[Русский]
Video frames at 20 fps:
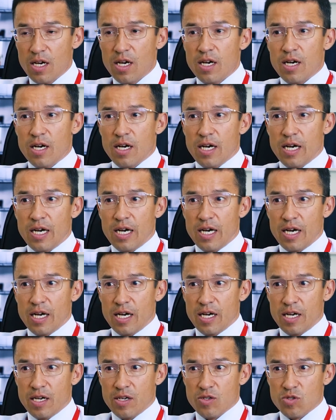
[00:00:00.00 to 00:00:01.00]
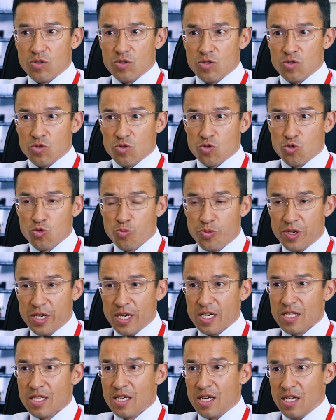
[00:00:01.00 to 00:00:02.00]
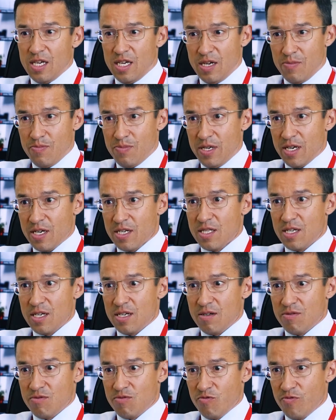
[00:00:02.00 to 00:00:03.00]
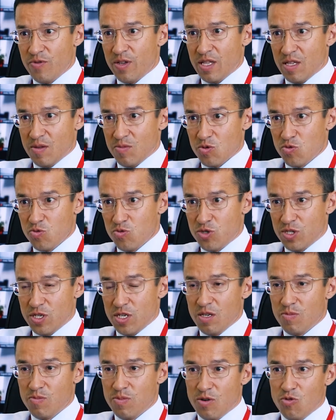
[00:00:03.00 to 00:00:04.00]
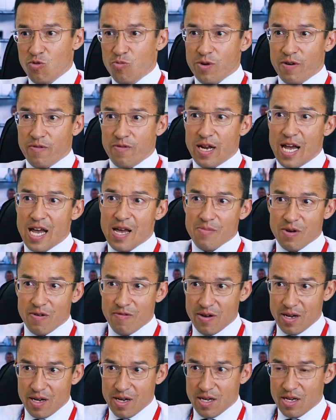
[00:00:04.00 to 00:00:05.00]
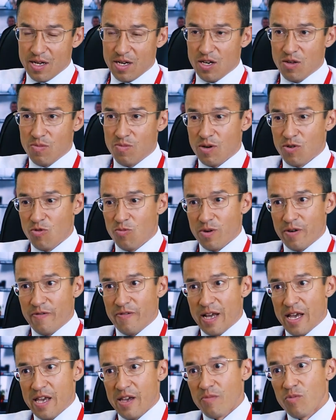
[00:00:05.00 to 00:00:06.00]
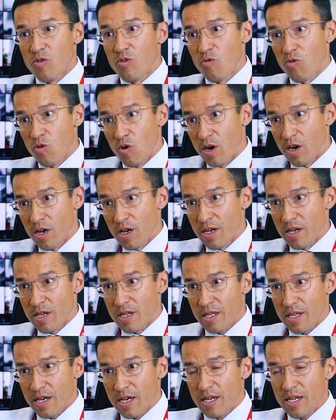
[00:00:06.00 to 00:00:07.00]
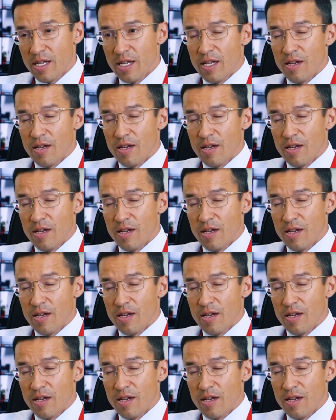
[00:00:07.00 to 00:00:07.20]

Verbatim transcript: э, субъекта и объекта, ну, в данном случае, либо управляемого, либо управляемого. Да?